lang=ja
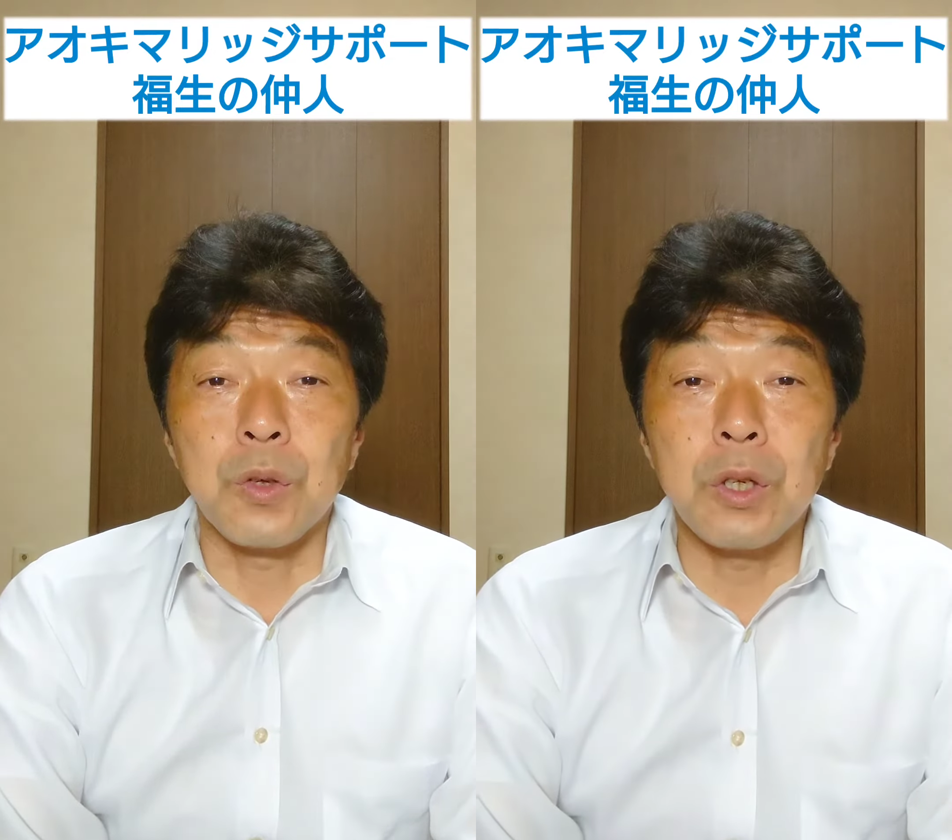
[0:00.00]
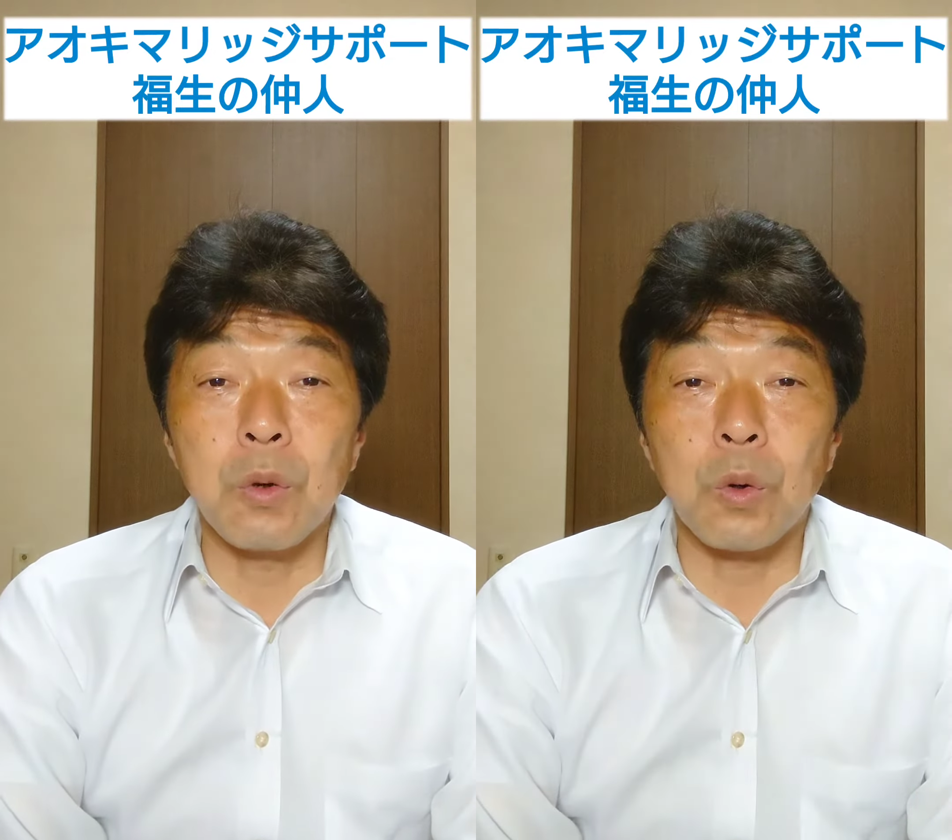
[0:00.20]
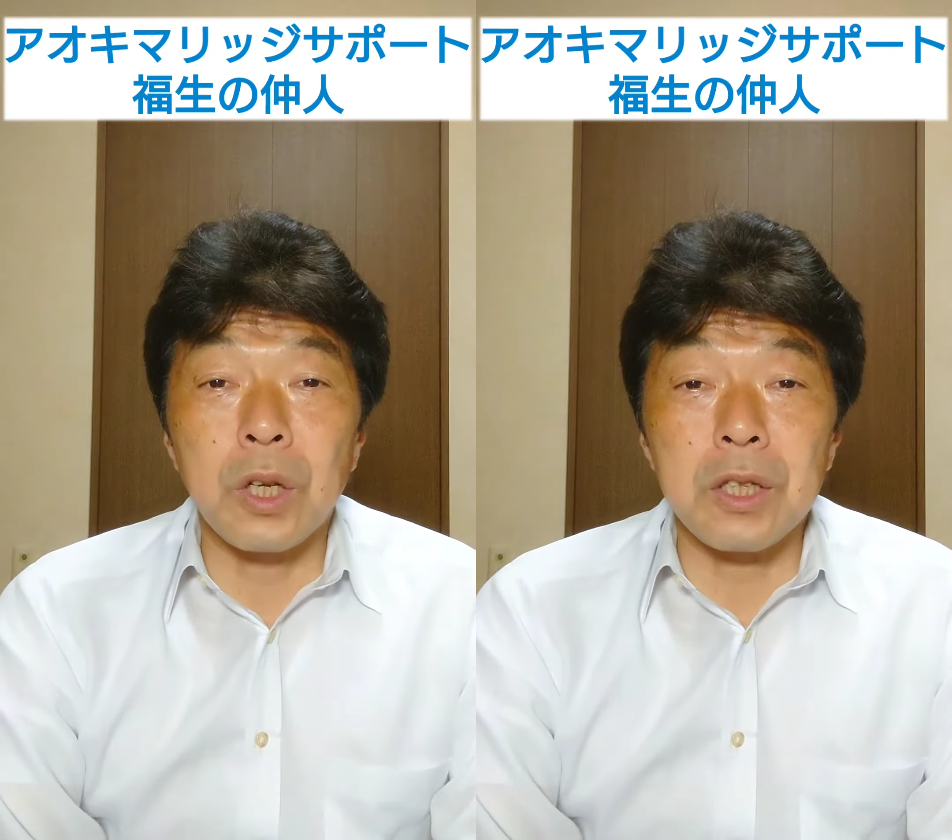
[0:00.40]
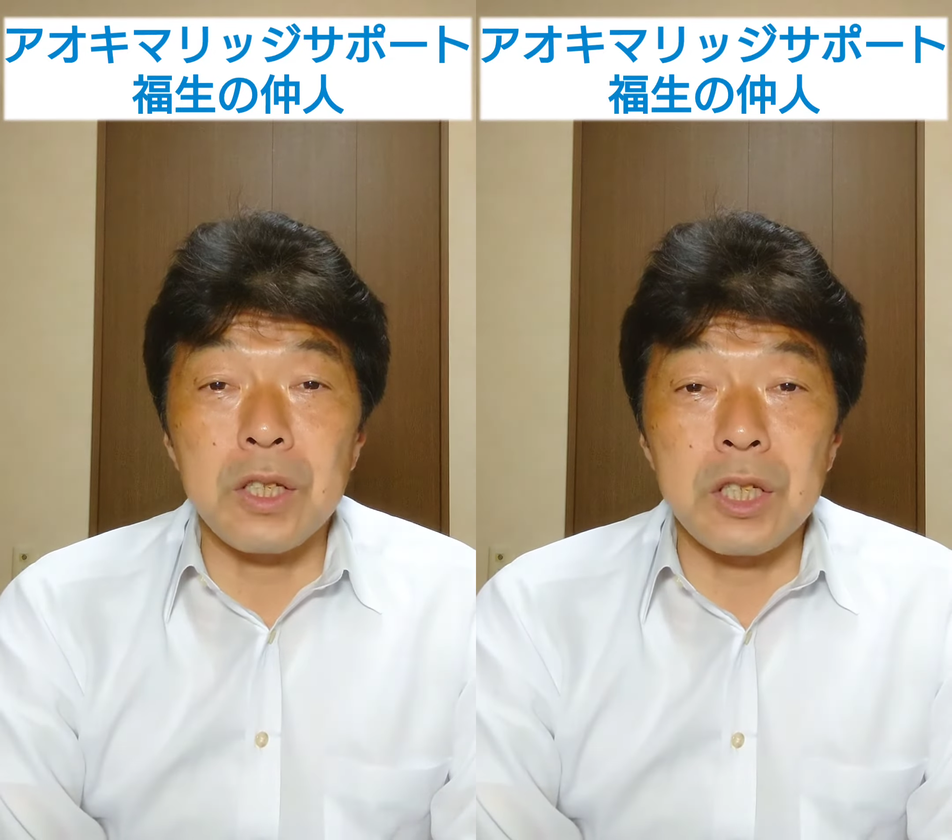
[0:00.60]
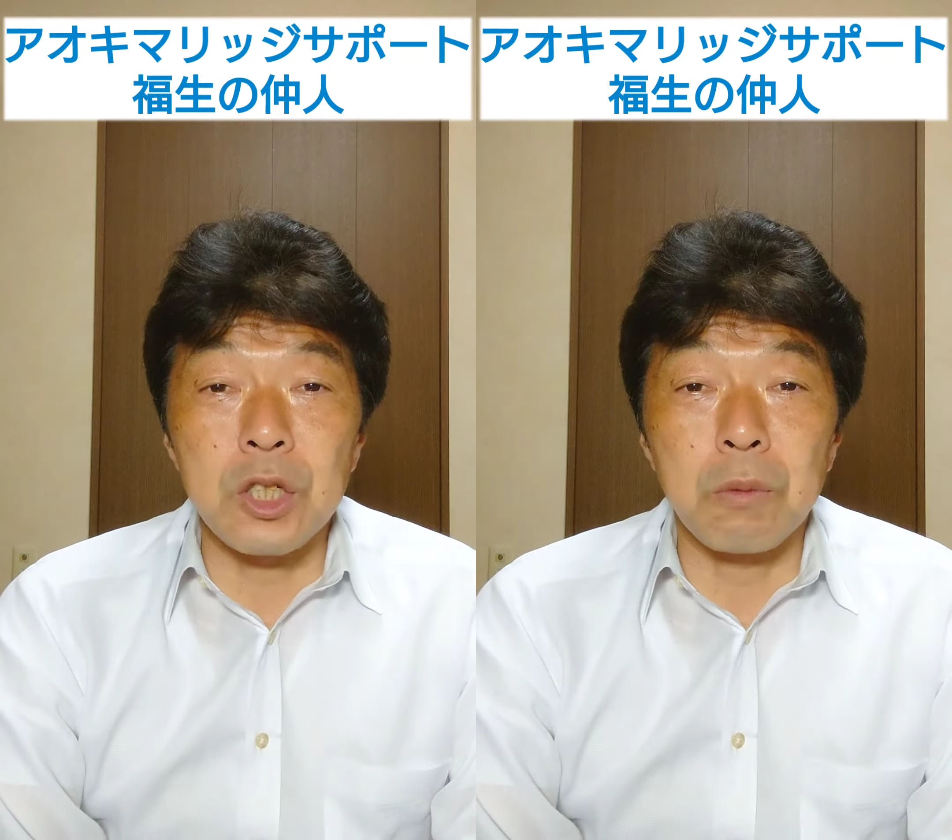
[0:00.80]
結納を行っ
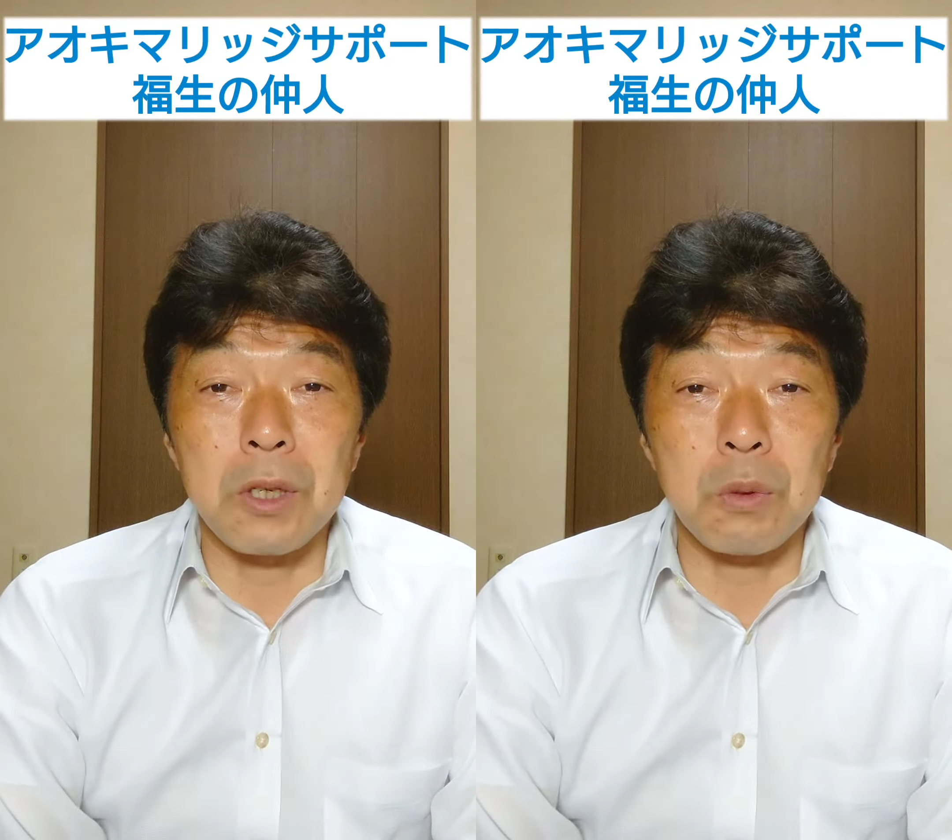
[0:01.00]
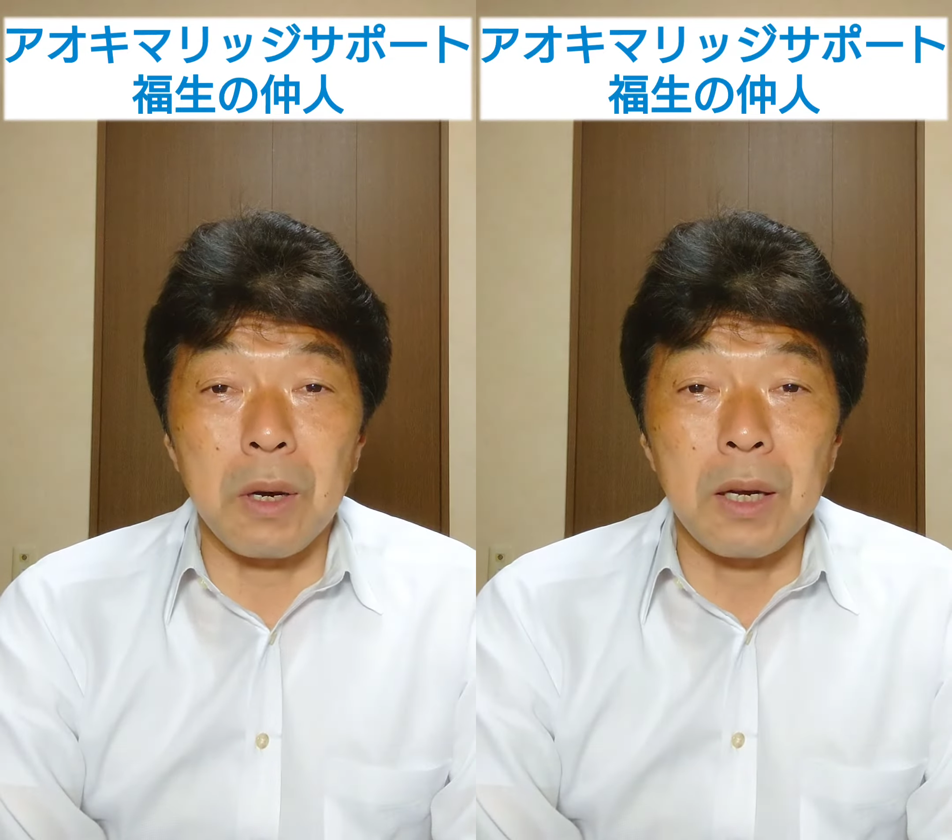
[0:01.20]
た時期と場所